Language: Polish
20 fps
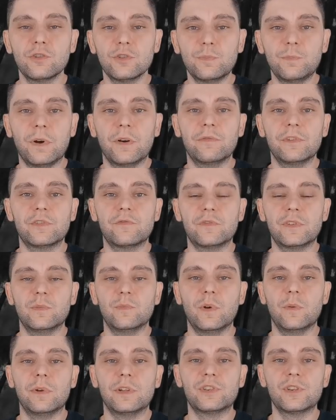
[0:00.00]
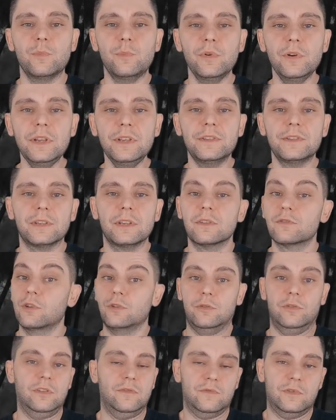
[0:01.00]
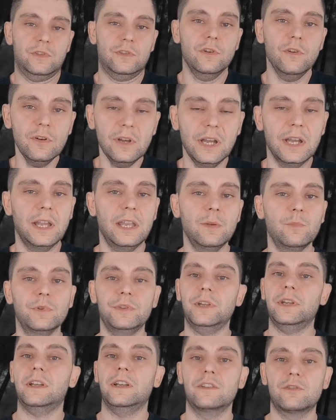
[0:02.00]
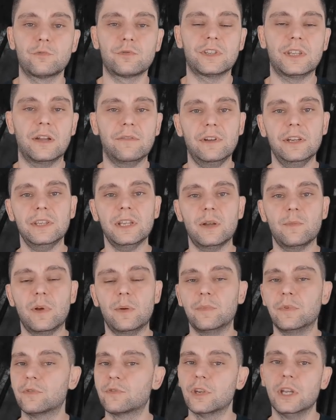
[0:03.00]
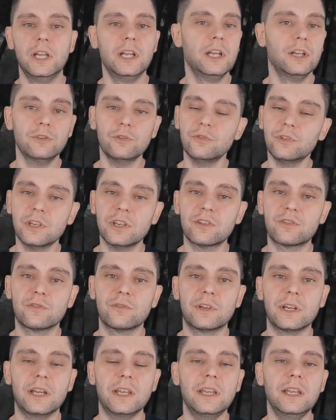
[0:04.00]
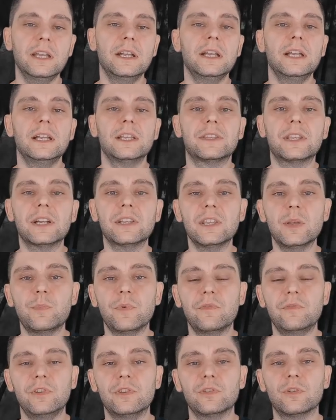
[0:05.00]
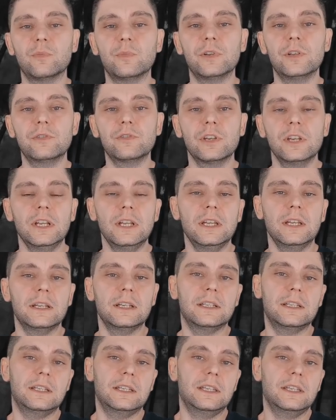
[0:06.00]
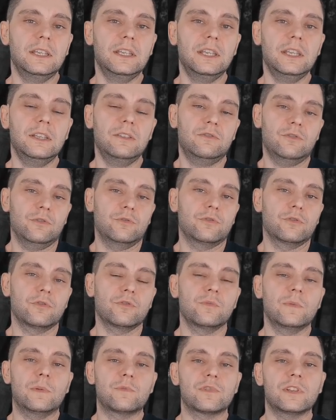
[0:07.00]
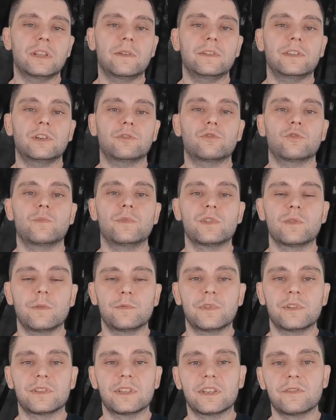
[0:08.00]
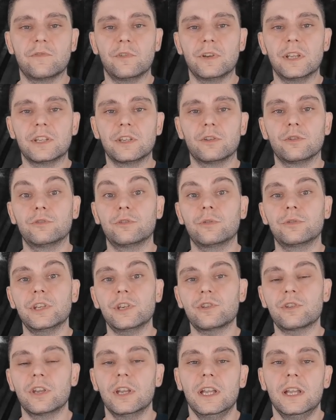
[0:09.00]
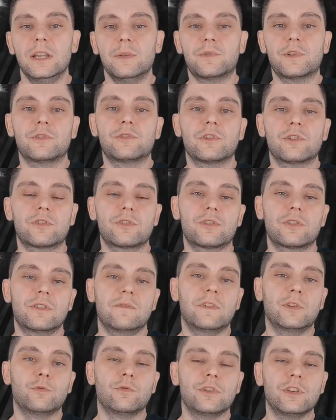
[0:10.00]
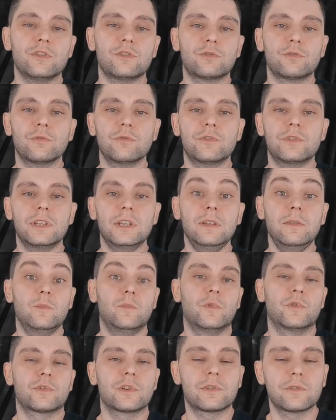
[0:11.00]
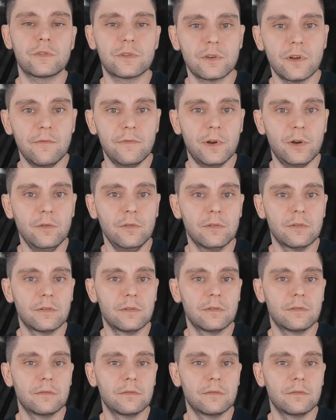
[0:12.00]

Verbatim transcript: jest odpowiedź w tym momencie policji, że to jest wszystko ok, bo taka jest ustawa i tak ma być. To nie jest ok, tak nie powinno być. E, i to, to rozumiem, że nawet jak ktoś będzie miał też zezwolenie, no to też przecież e, według instrukcji może coś schował,